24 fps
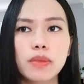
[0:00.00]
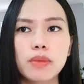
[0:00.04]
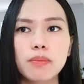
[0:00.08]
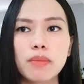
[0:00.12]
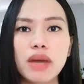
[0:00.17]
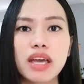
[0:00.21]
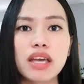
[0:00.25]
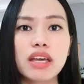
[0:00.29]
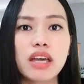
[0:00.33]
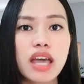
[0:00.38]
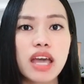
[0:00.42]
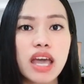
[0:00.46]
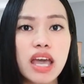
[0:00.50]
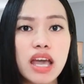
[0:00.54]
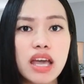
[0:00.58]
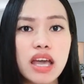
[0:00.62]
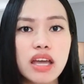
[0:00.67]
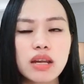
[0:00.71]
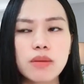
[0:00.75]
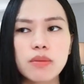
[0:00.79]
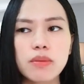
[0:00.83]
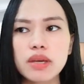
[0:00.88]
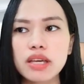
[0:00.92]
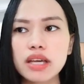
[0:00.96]

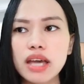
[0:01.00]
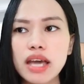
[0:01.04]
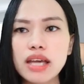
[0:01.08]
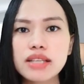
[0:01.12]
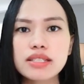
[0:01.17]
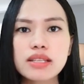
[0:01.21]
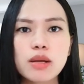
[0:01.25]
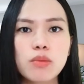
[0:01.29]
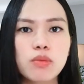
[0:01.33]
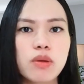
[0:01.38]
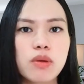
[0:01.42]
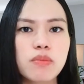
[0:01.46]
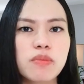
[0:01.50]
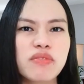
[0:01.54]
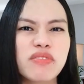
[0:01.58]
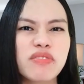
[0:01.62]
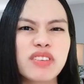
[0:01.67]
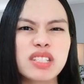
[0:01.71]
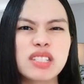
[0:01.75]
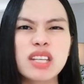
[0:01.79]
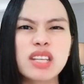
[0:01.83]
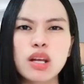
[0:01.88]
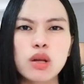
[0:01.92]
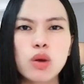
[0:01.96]
nghe để mình nghe xong là mình
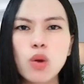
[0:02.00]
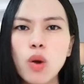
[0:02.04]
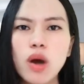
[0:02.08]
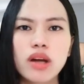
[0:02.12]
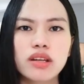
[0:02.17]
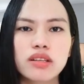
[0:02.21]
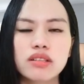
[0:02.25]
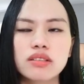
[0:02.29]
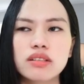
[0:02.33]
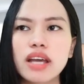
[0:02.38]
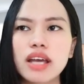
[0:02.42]
phải dịch luôn,